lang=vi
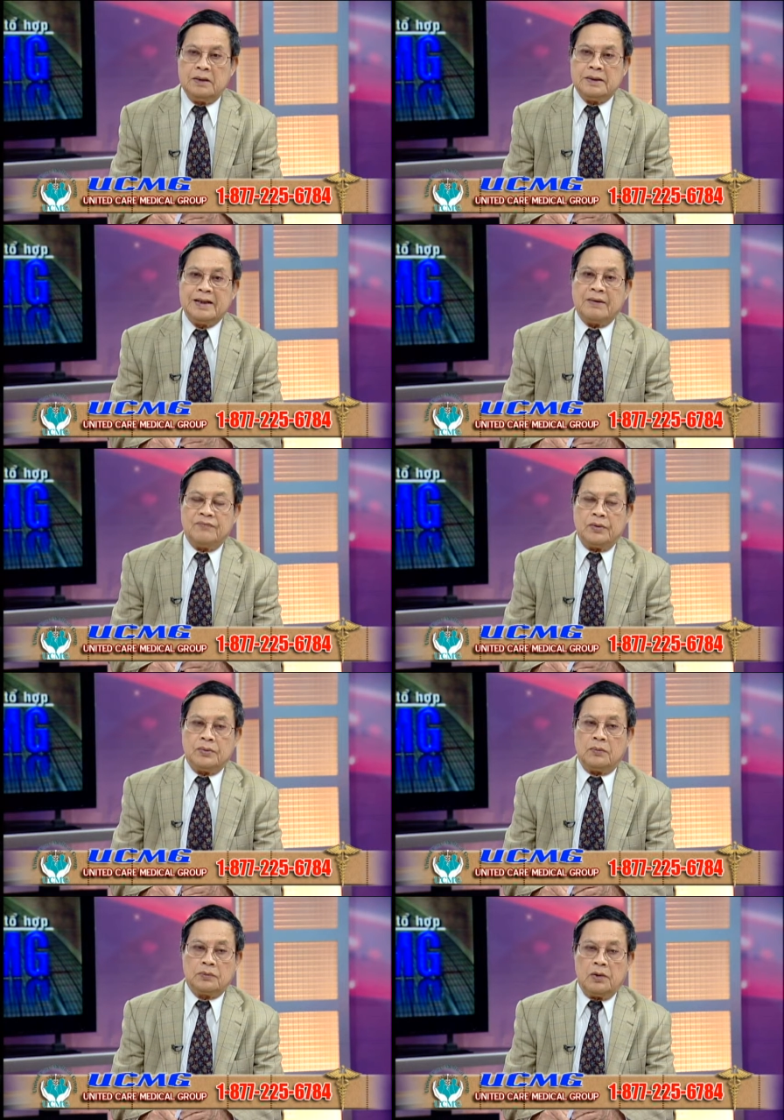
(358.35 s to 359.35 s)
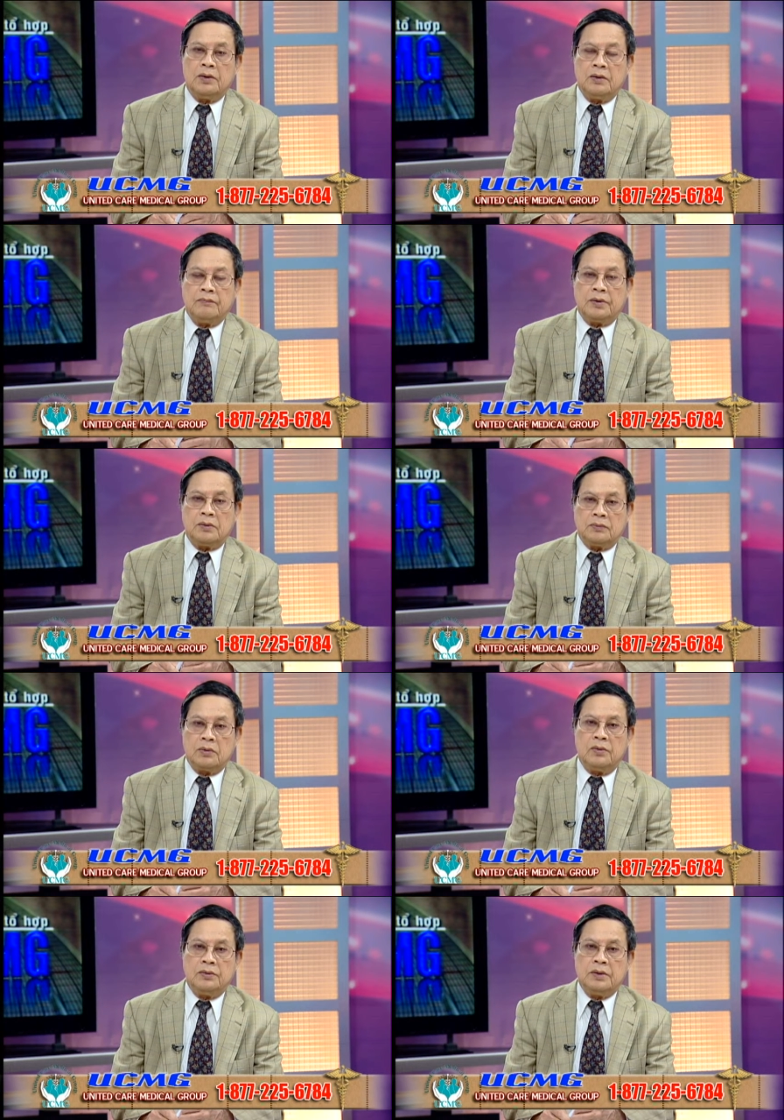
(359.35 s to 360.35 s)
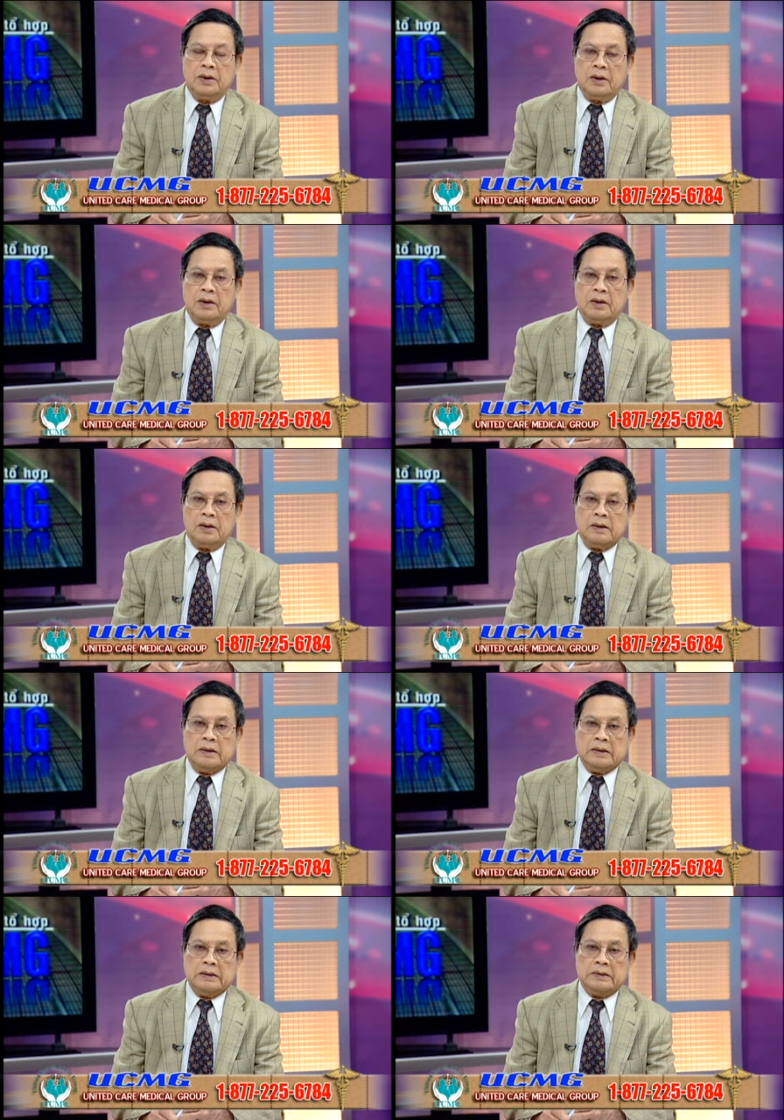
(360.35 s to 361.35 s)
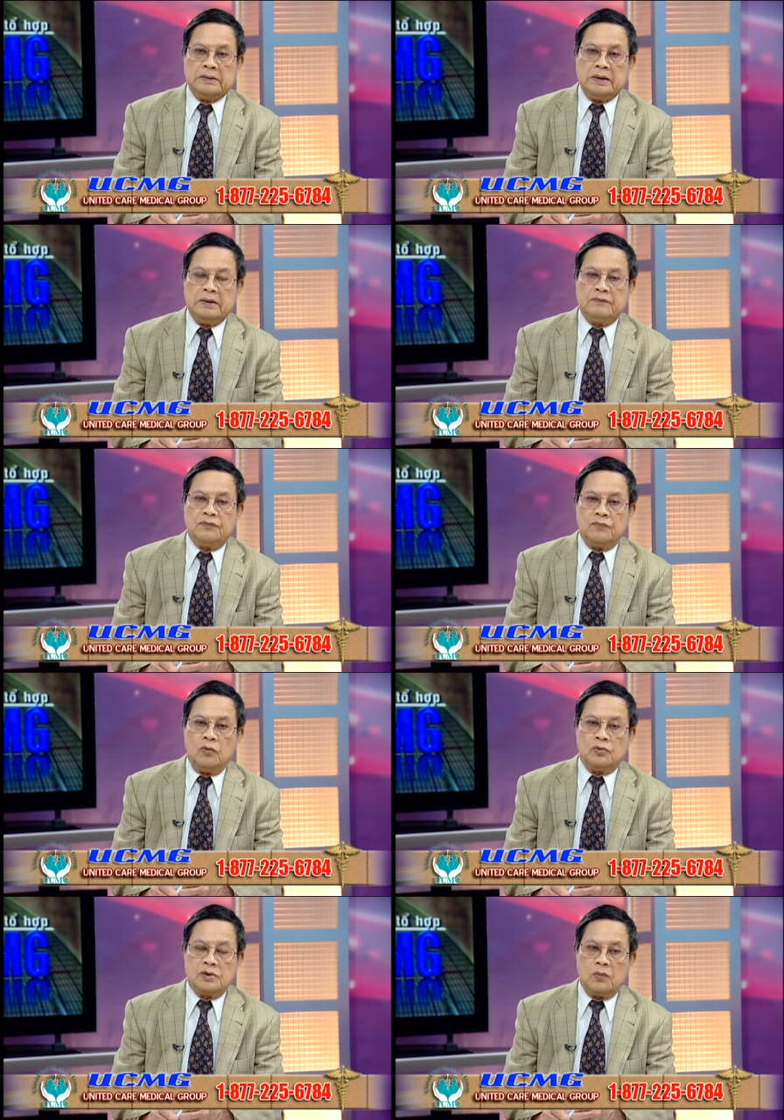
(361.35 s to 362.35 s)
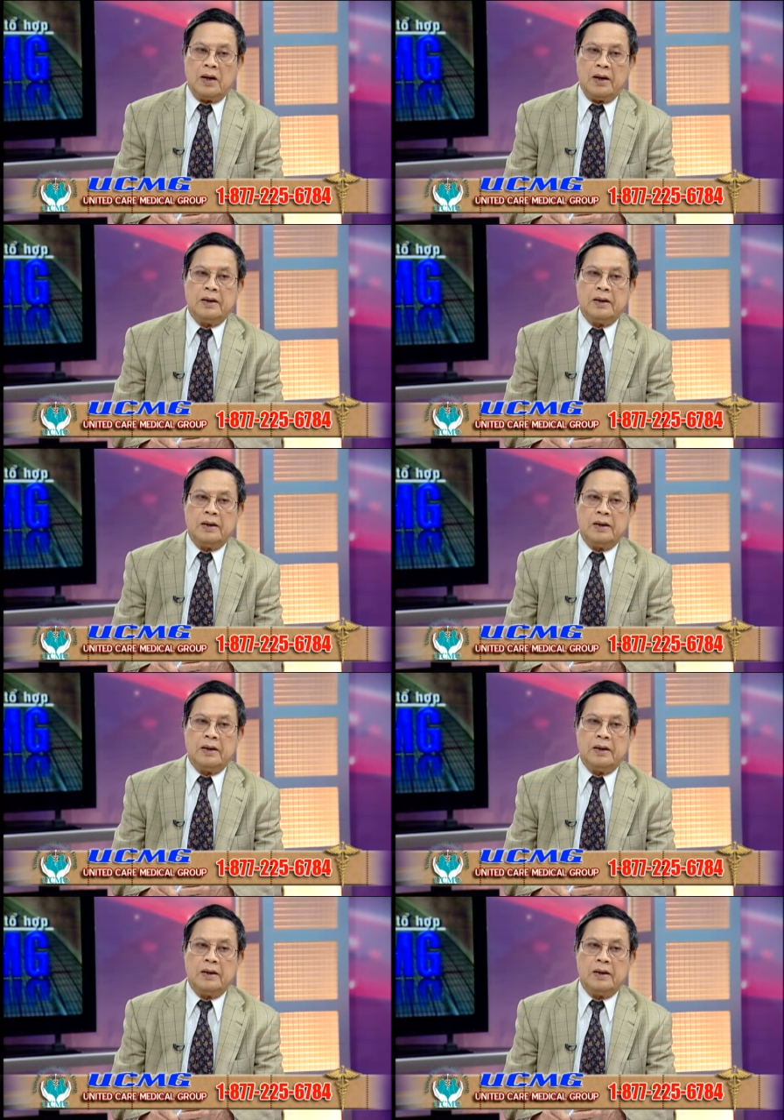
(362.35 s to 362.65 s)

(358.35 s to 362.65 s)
gia nhập vào chúng tôi và chúng tôi uh, xin phục vụ sức khỏe